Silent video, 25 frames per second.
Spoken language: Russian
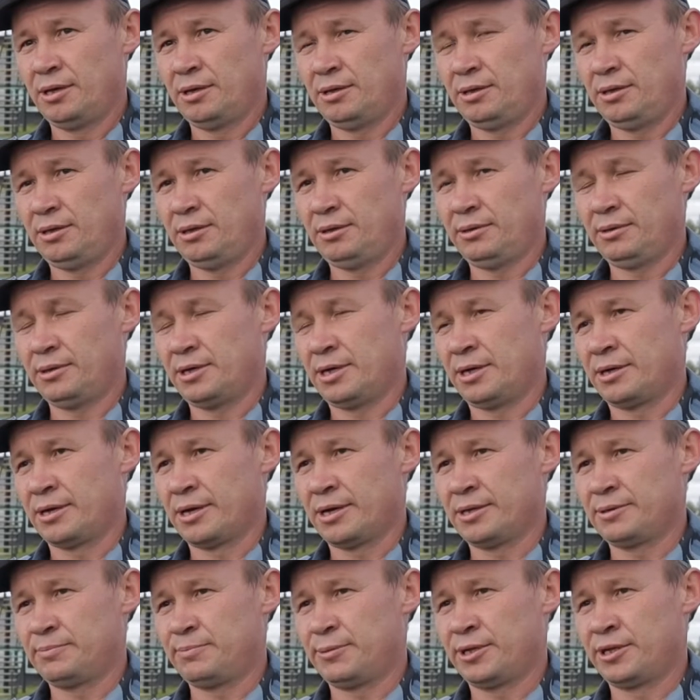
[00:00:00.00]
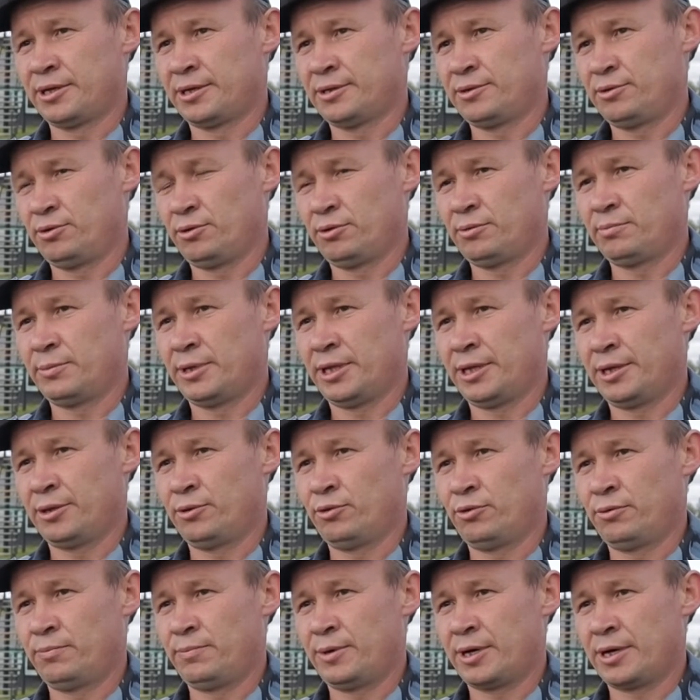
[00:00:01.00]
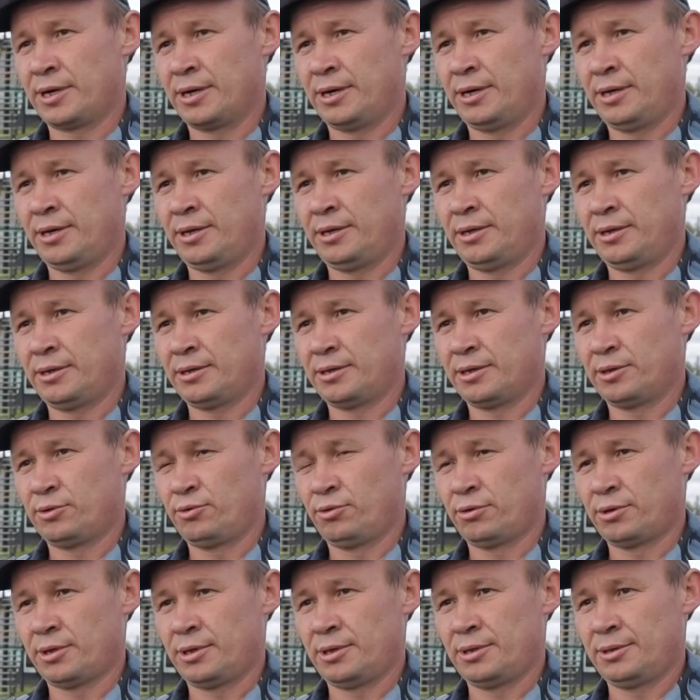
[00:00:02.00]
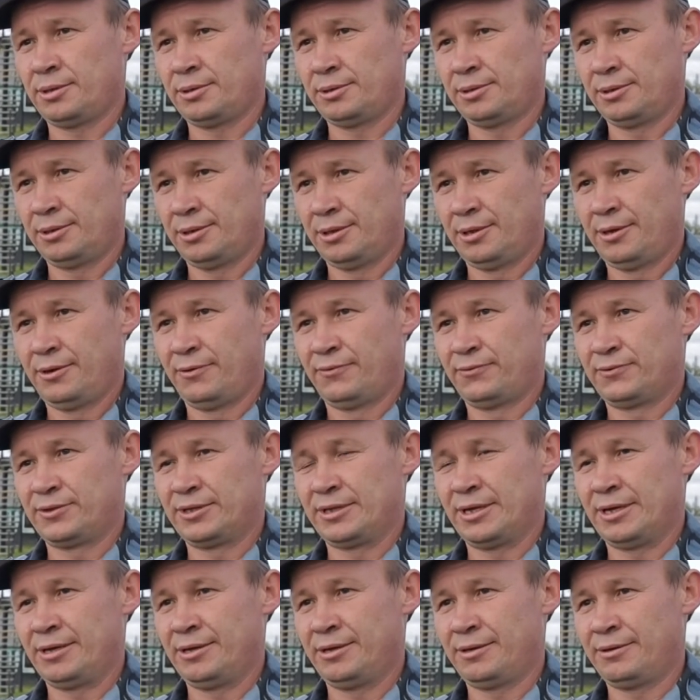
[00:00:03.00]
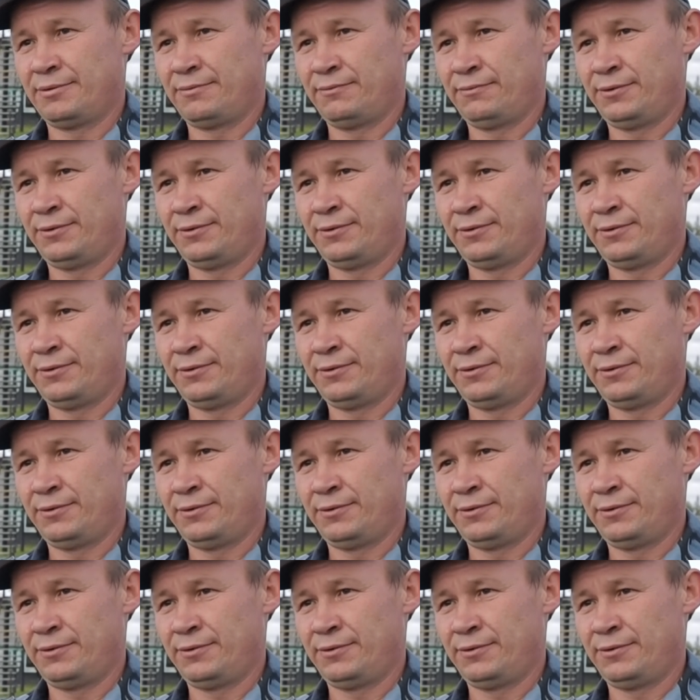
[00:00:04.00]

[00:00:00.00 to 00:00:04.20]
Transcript: И как раз подрастет молодое поколение, которое встанет